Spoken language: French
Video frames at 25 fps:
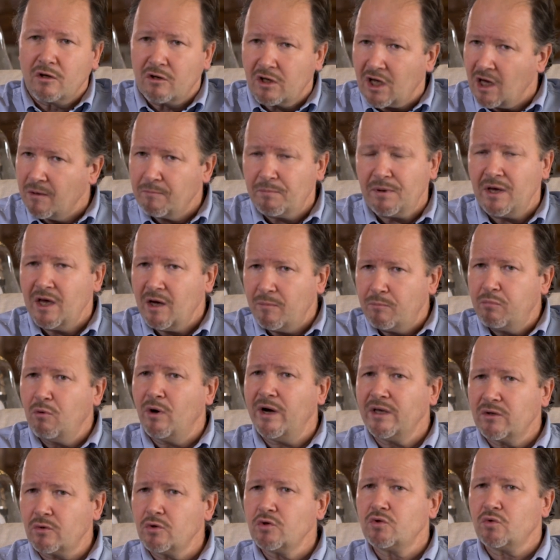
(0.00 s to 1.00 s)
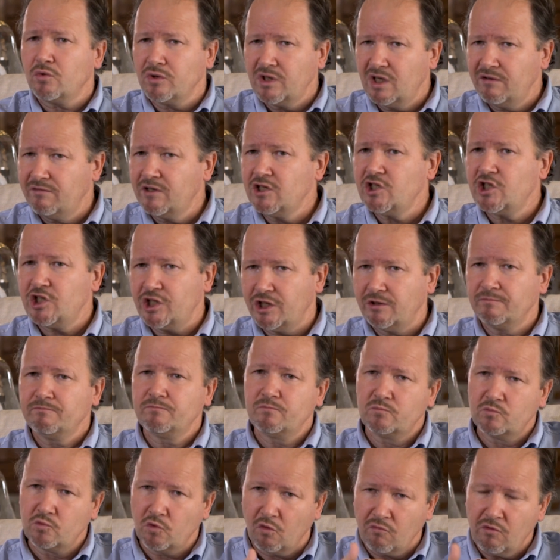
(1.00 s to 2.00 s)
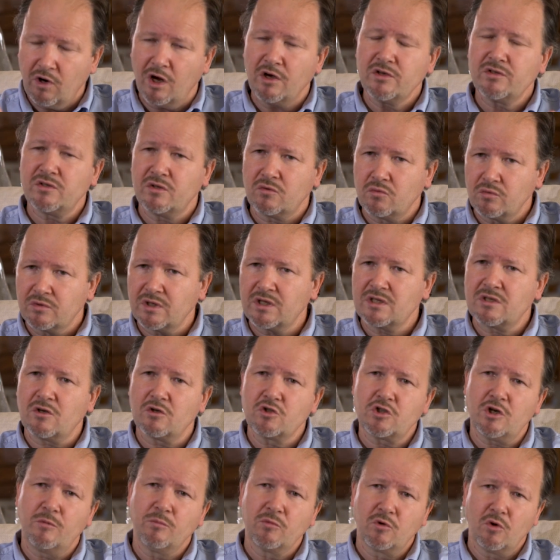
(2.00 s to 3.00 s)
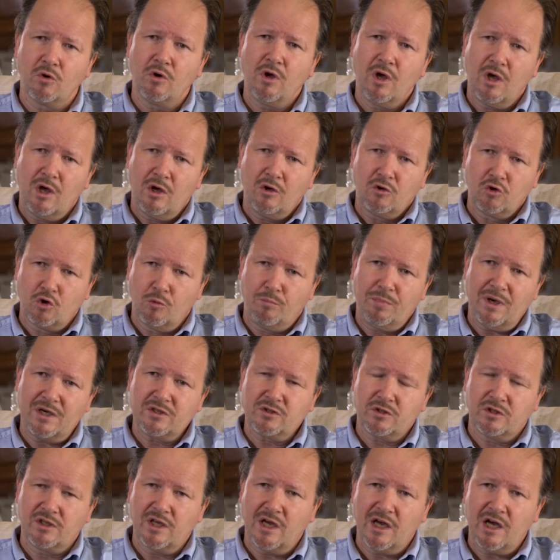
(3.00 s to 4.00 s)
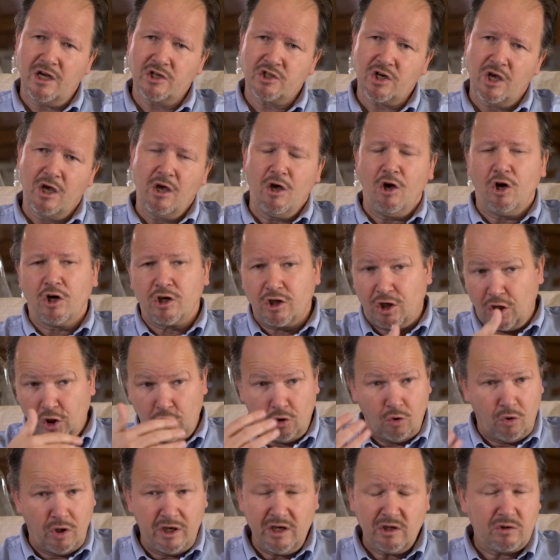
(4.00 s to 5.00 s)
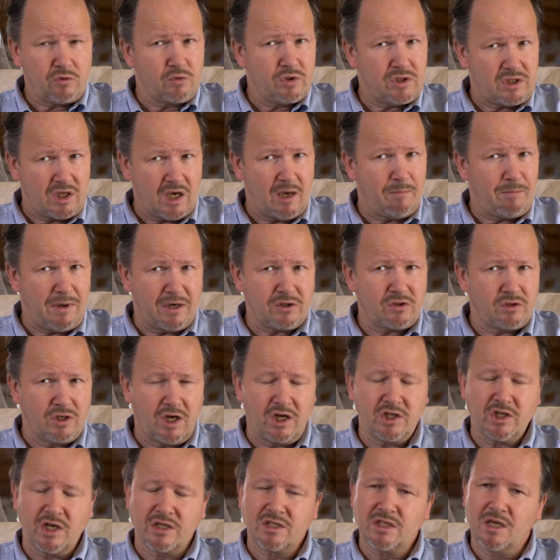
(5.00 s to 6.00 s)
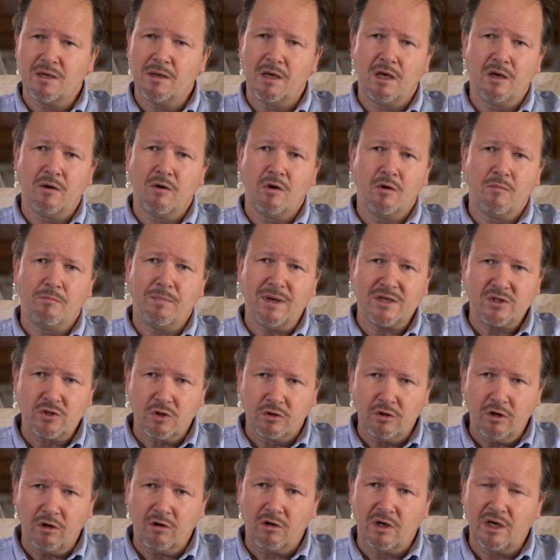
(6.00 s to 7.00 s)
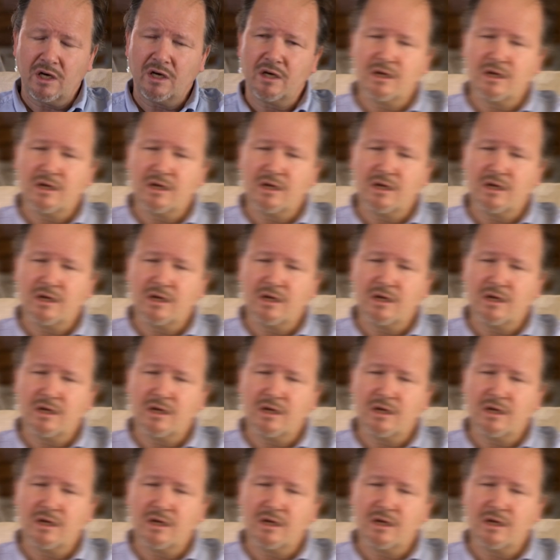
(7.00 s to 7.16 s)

Quimper pour être son évêché. Donc voilà, c'est tout cet ensemble de, personnages. Guénolé est aussi un personnage assez euh, passionnant,